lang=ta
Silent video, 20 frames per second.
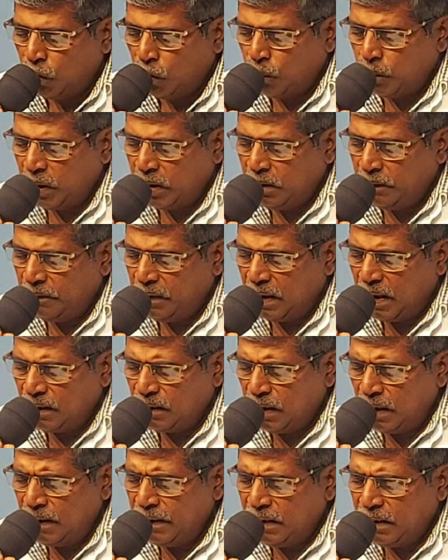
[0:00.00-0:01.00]
உமது
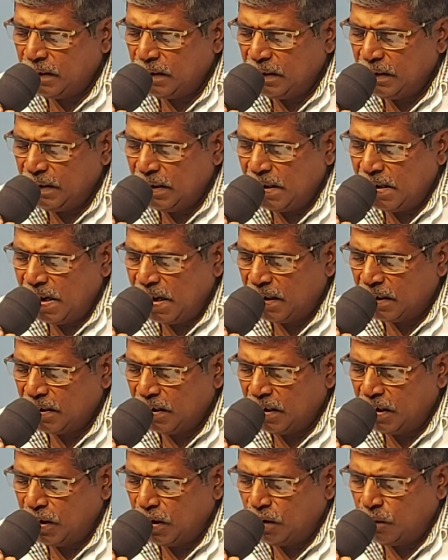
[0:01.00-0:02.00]
விரல்களின்
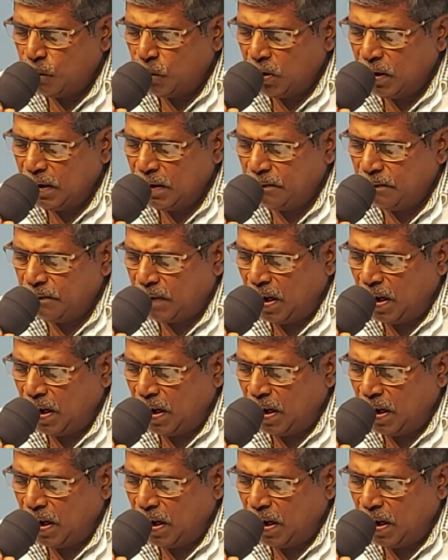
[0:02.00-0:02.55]
கிரியையாகிய உம்முடைய